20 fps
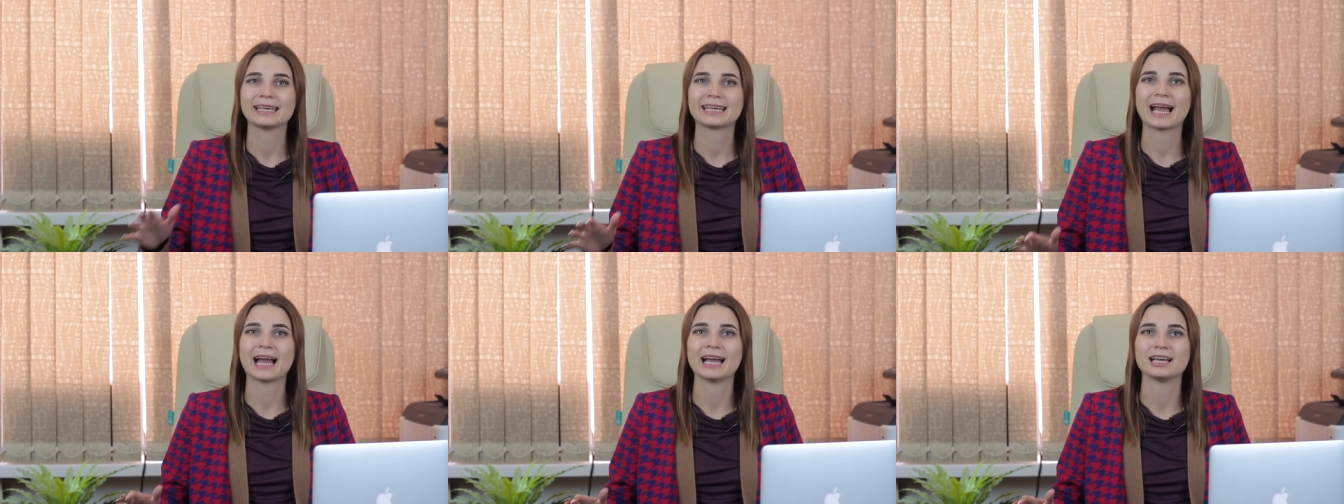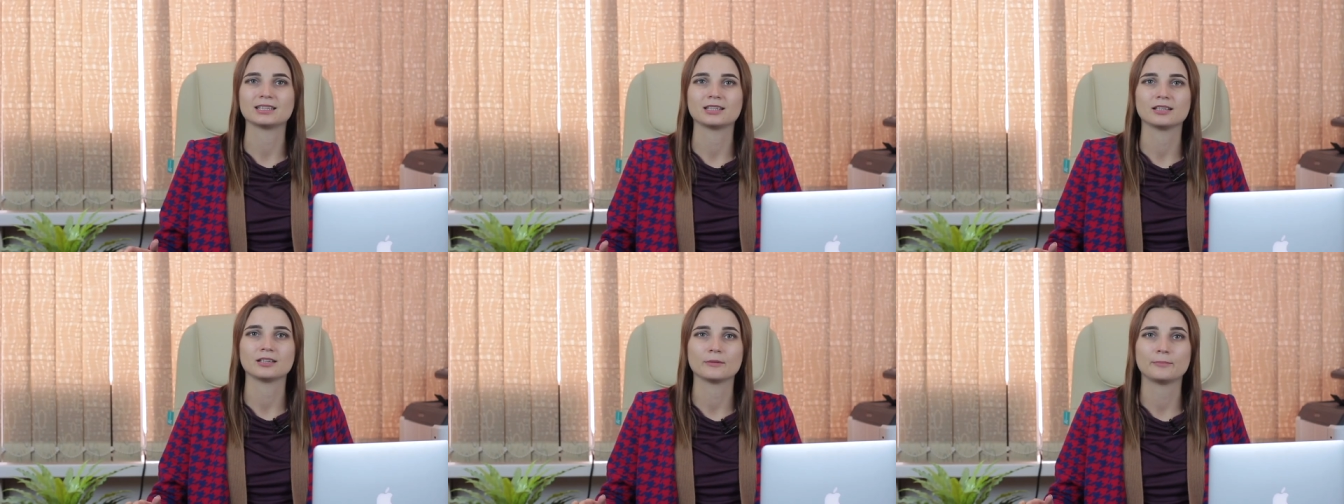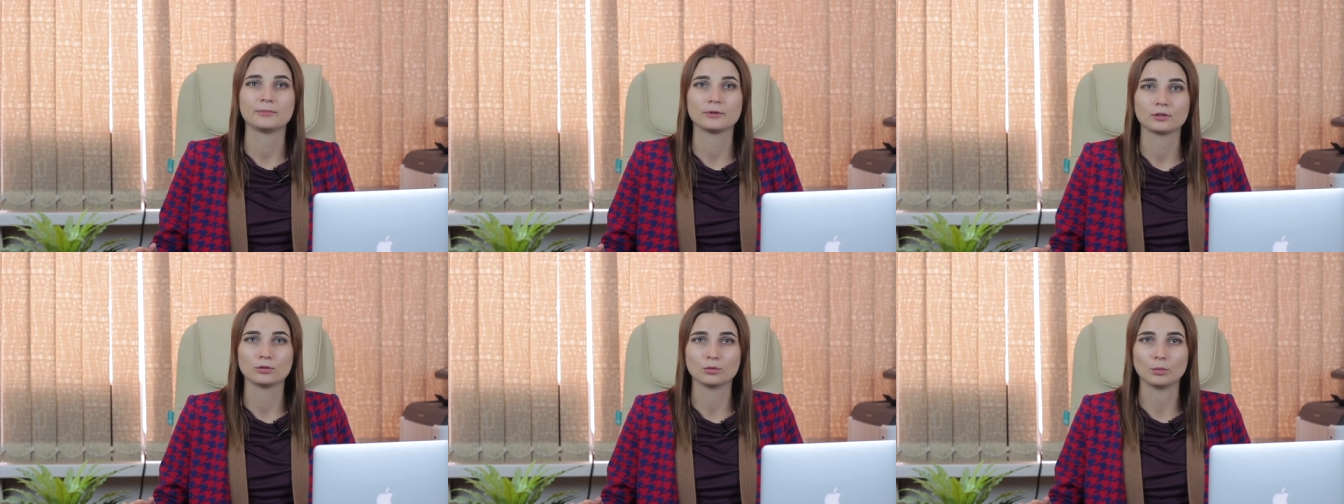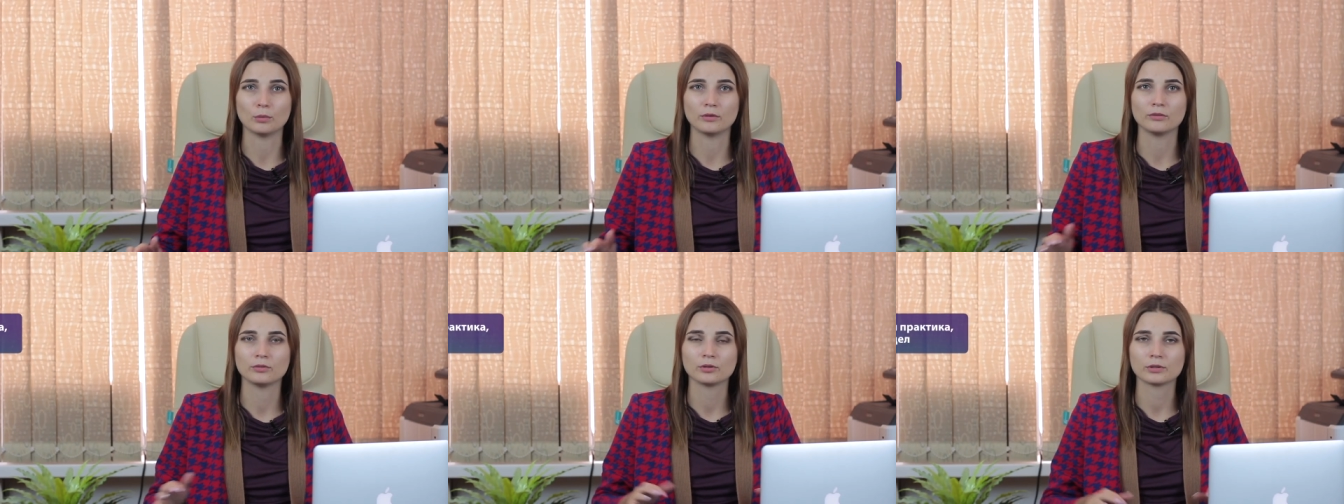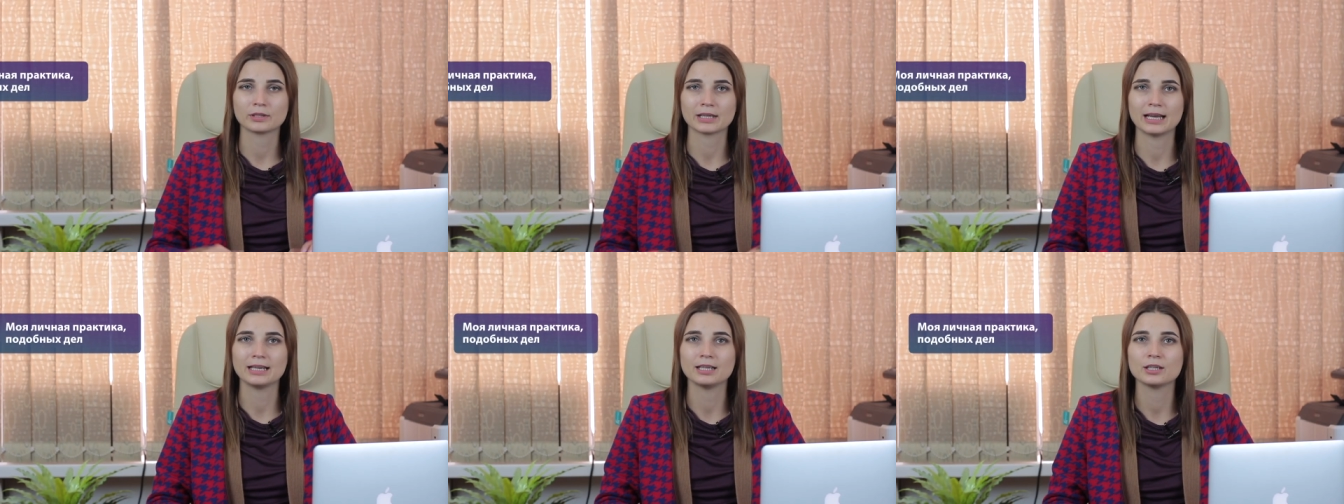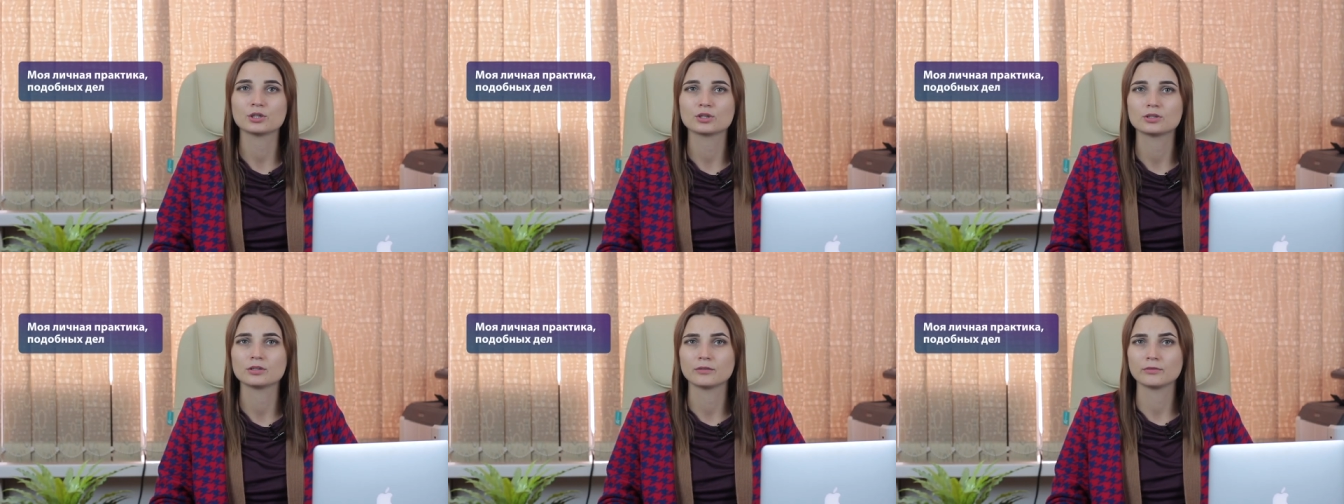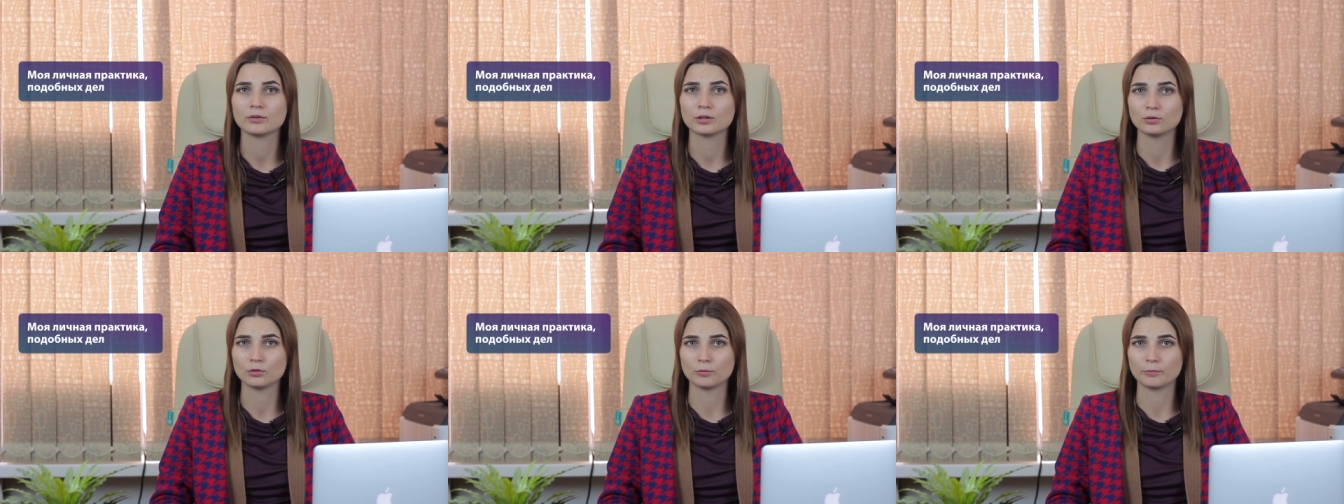Я это не придумываю, я лично
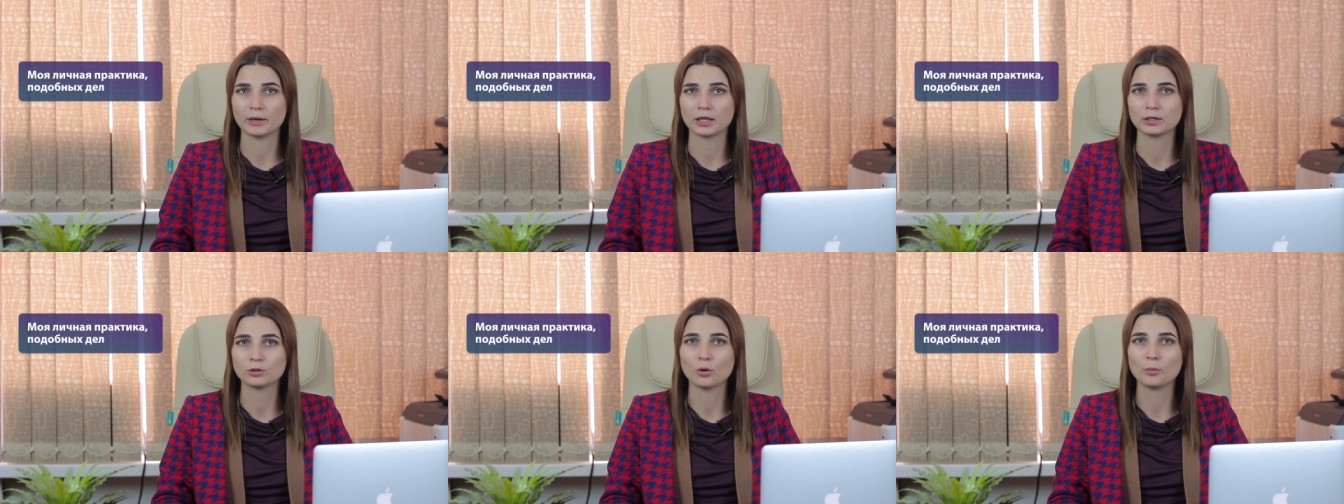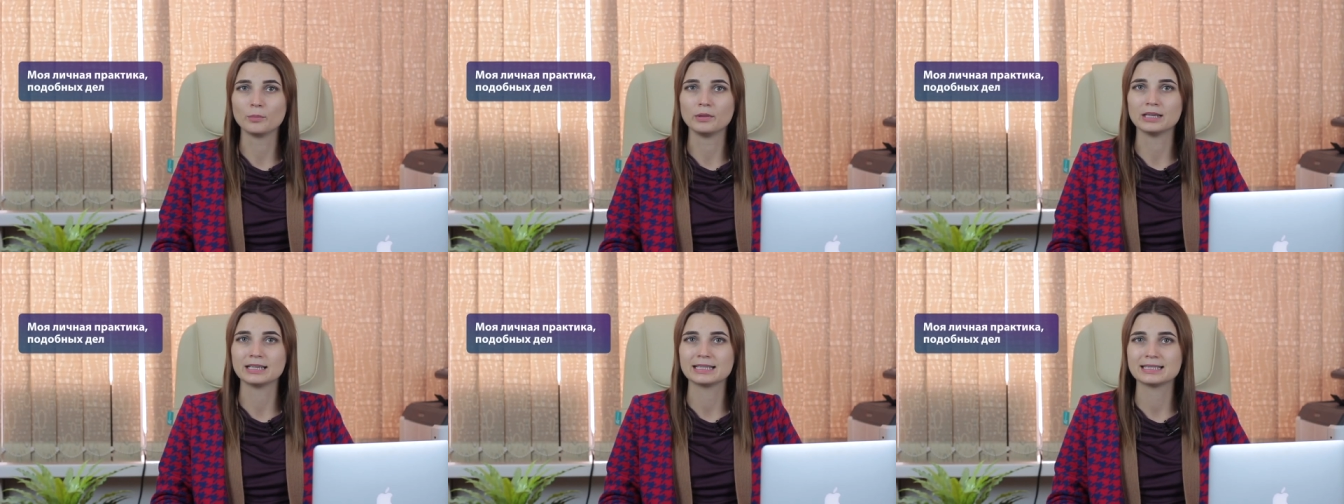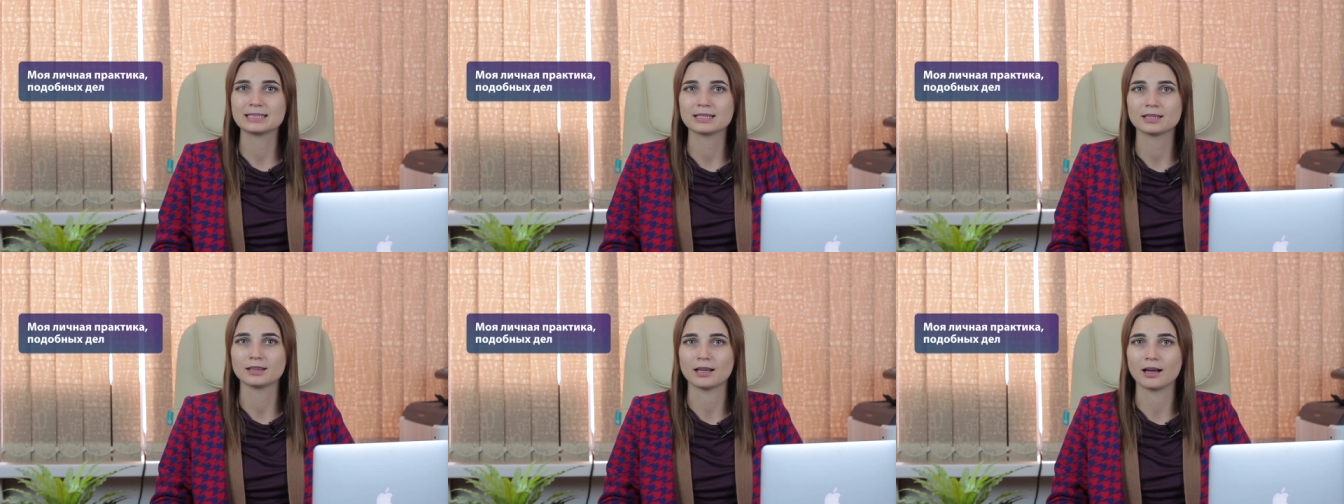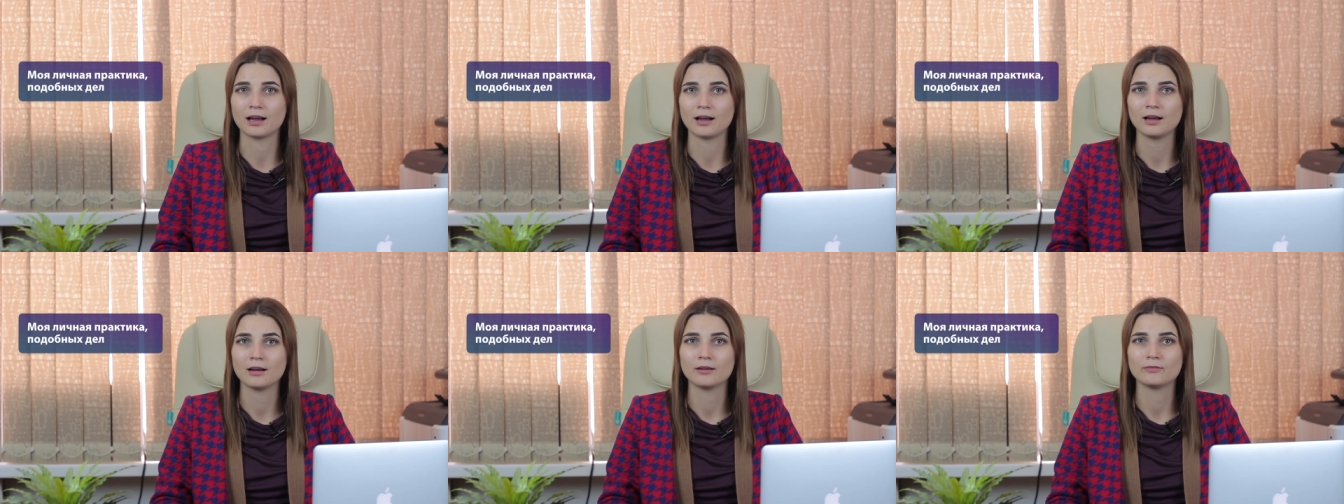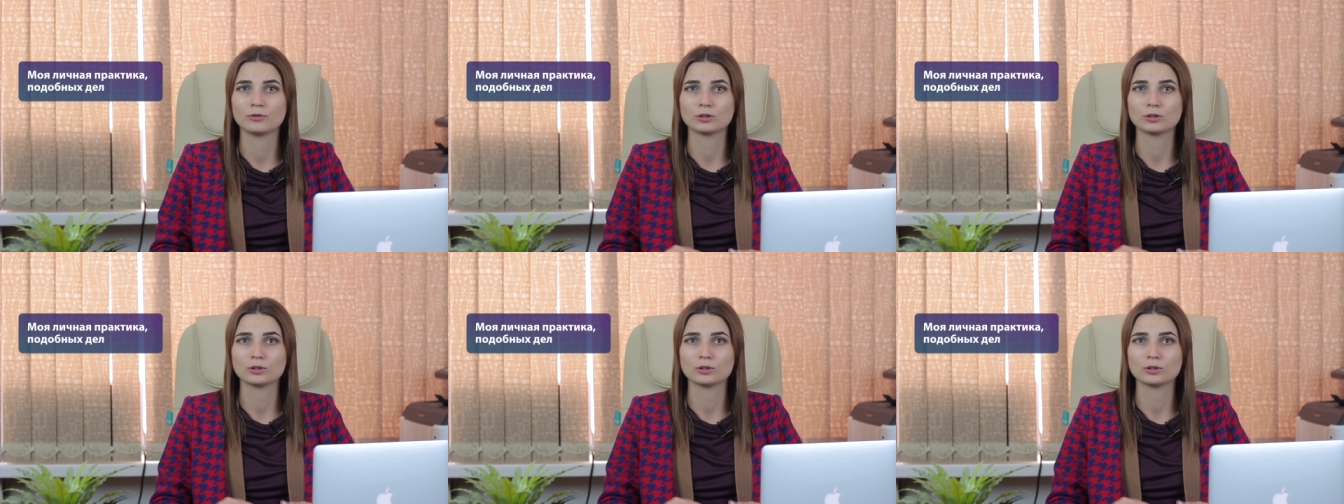веду подобные дела.